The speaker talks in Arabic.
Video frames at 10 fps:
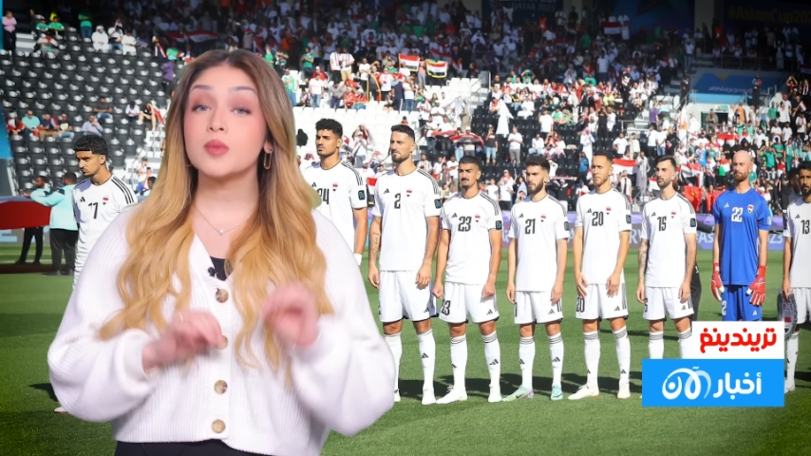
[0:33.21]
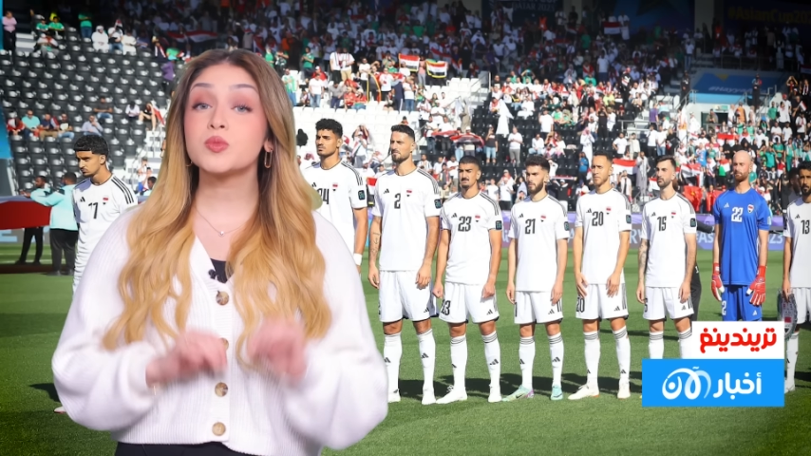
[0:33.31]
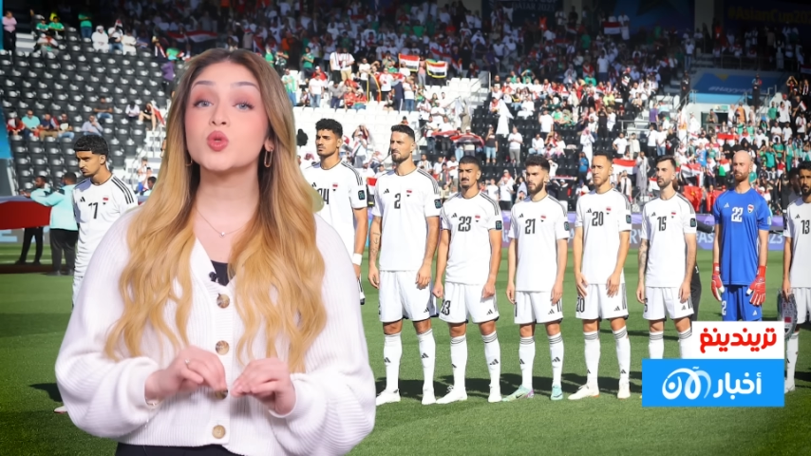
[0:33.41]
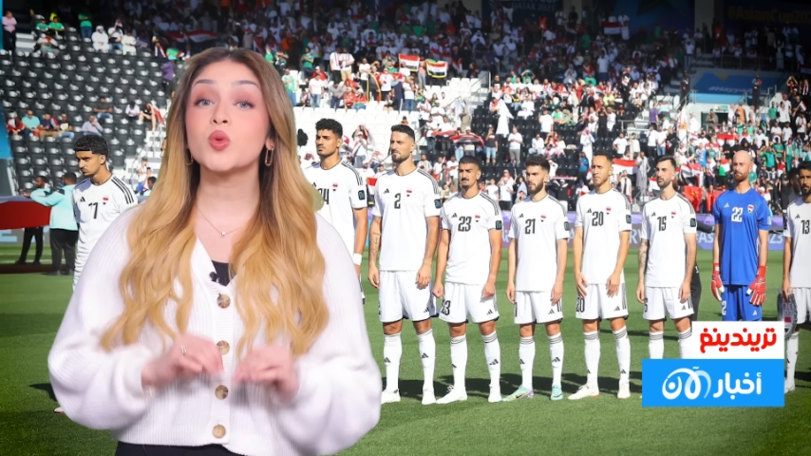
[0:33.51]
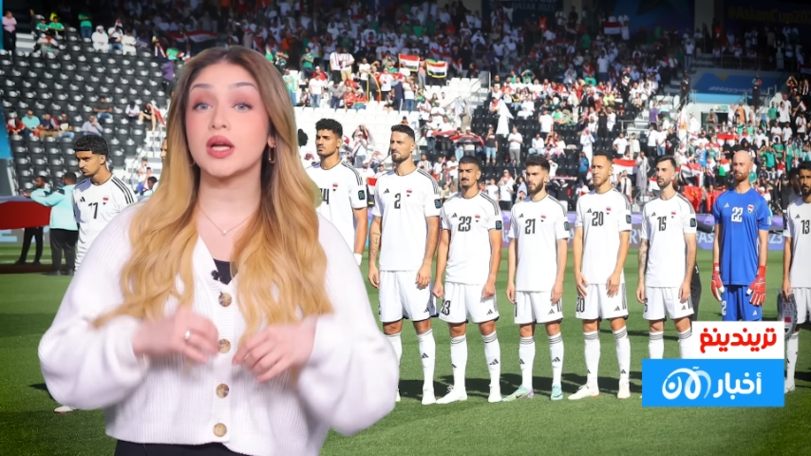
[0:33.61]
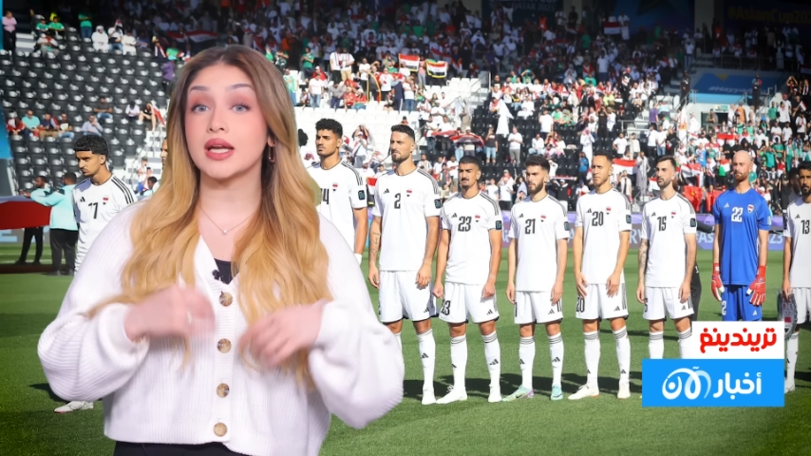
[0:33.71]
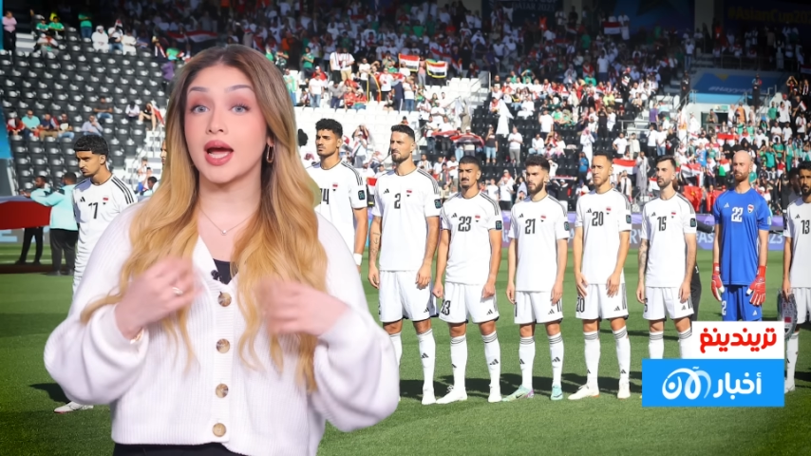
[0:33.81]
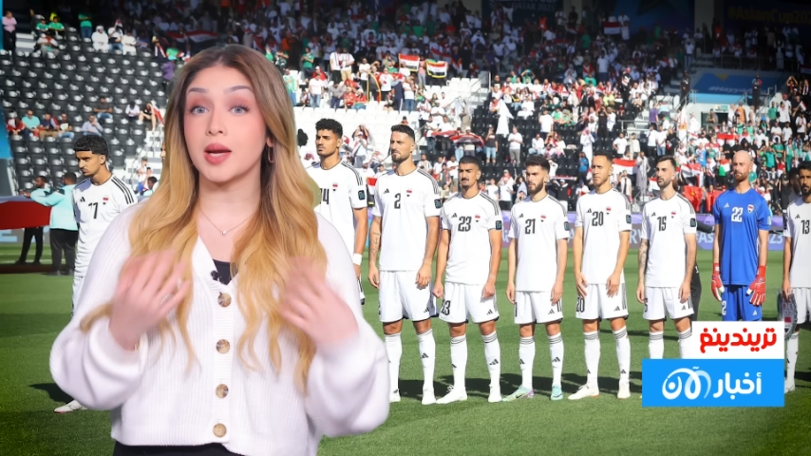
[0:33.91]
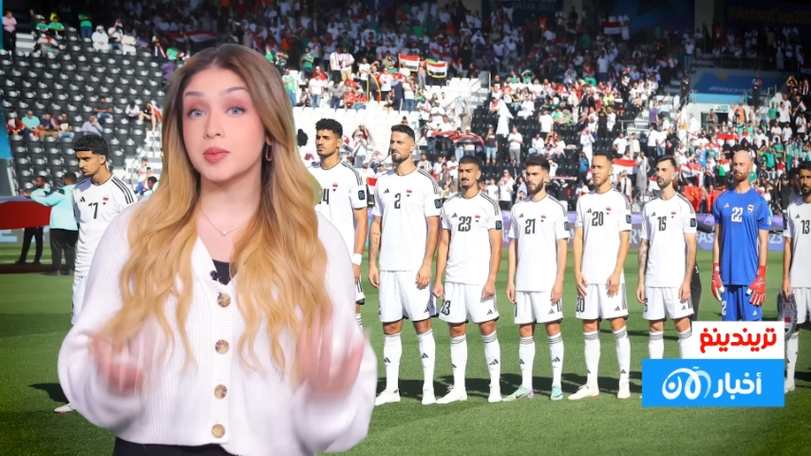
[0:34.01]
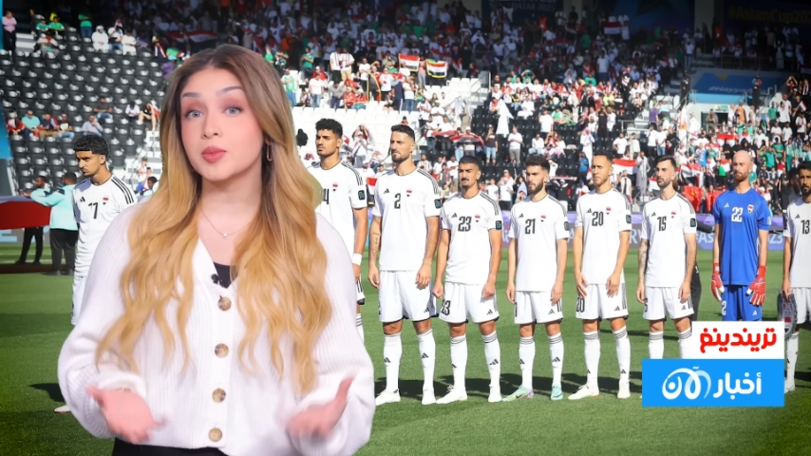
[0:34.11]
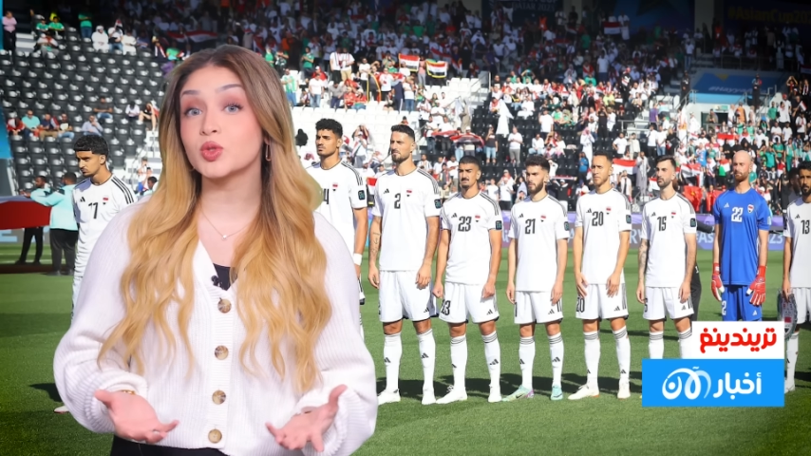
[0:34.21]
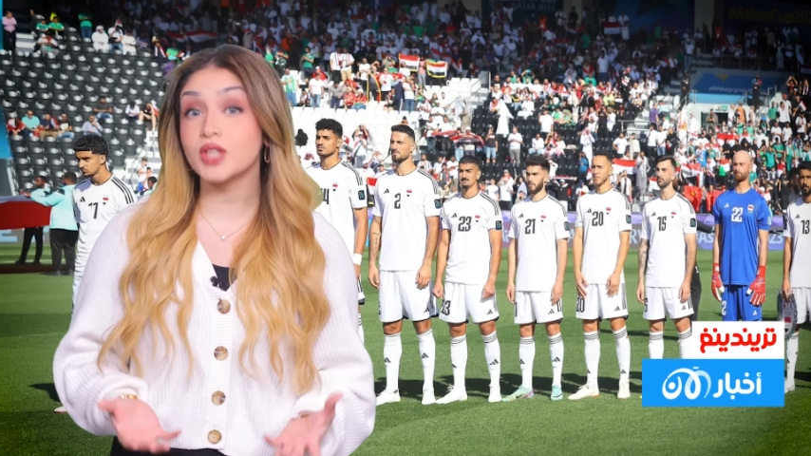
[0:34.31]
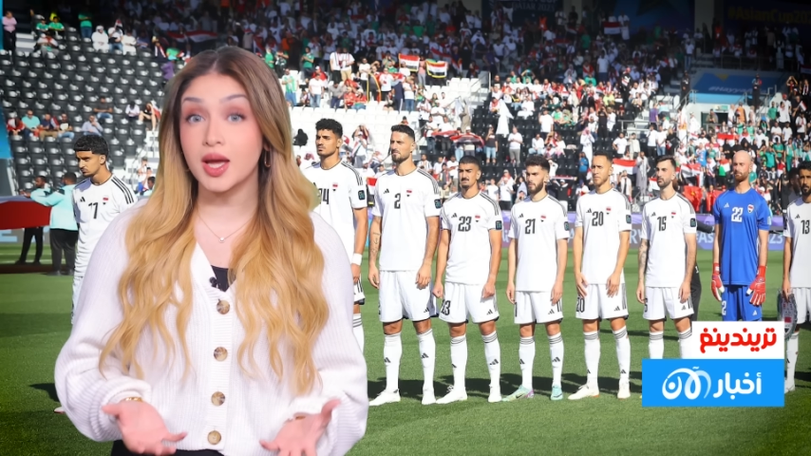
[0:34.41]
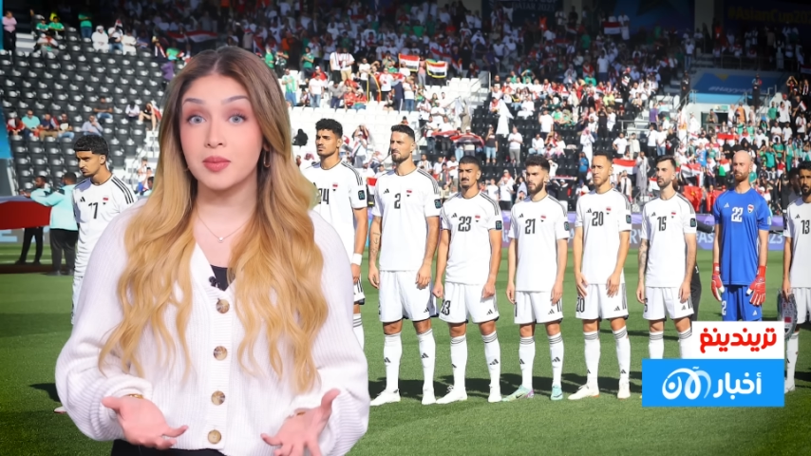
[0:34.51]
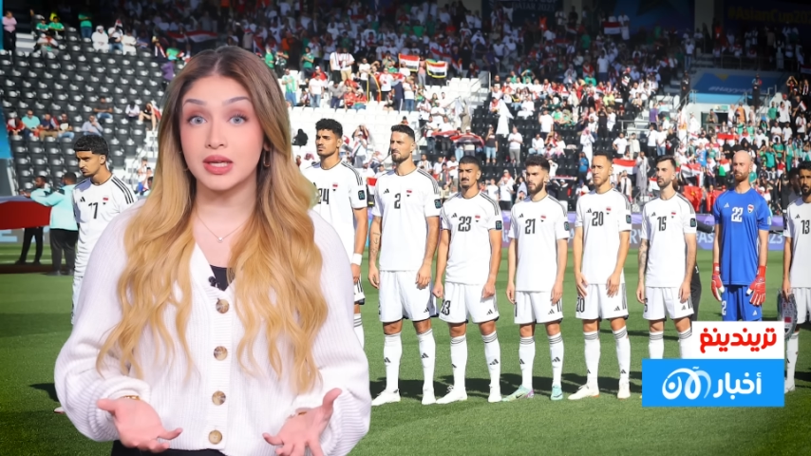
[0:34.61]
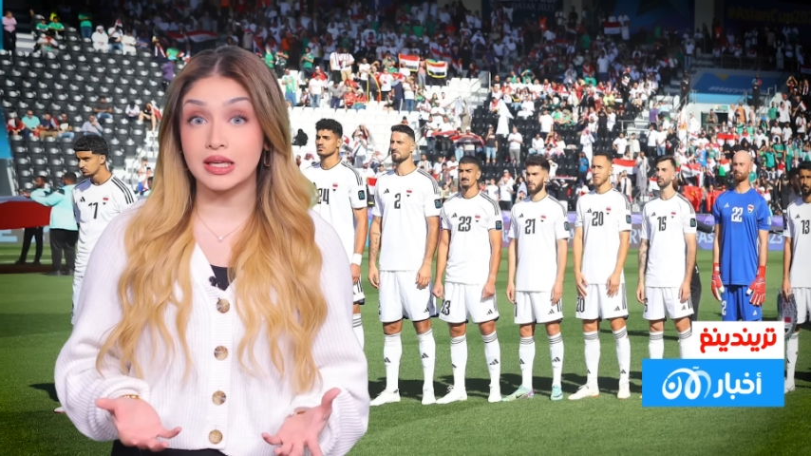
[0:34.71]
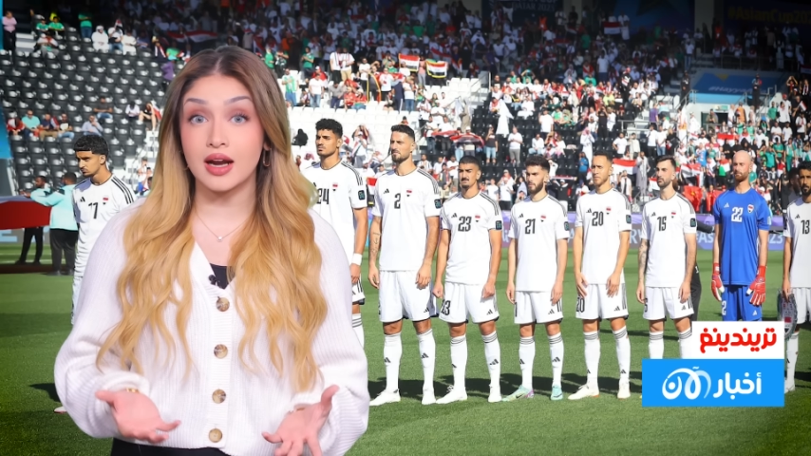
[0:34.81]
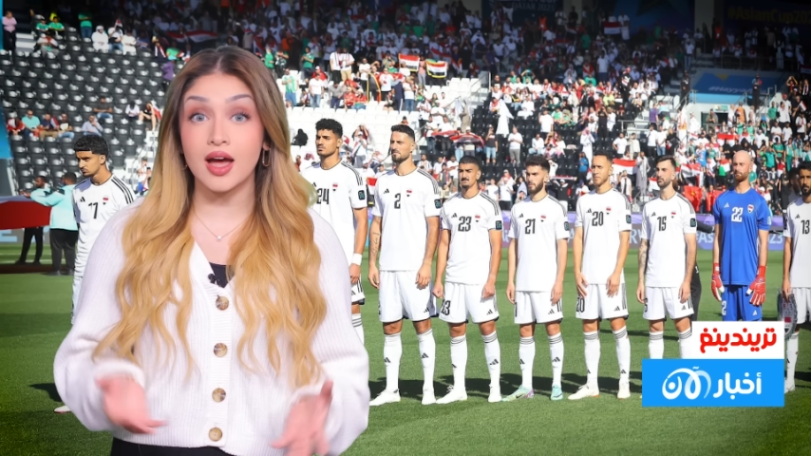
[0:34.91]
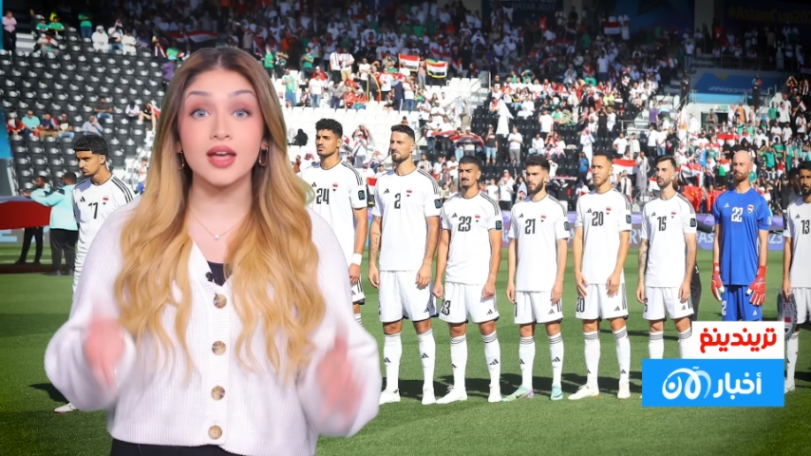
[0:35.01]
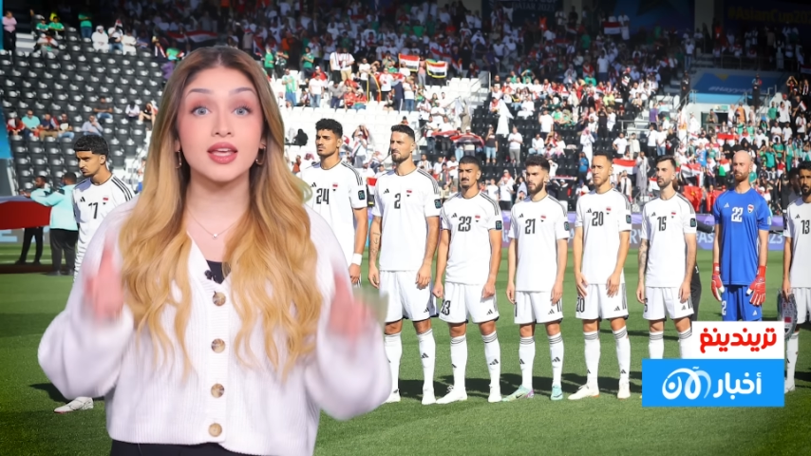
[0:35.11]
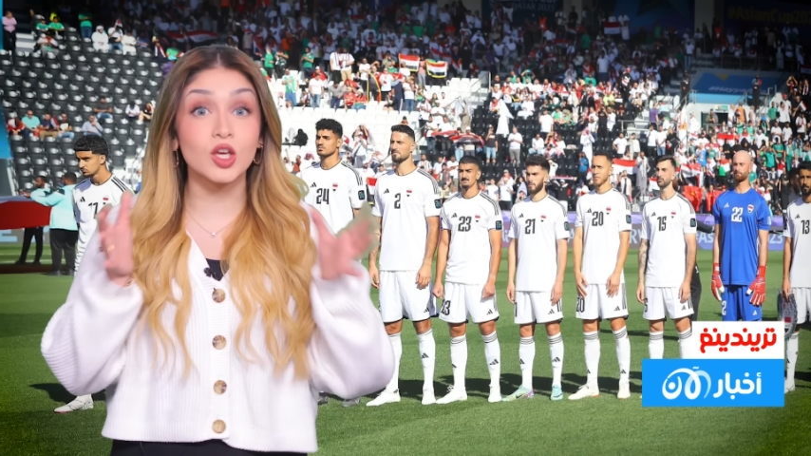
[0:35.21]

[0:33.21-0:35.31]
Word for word: بصور لاعبي منتخب العراق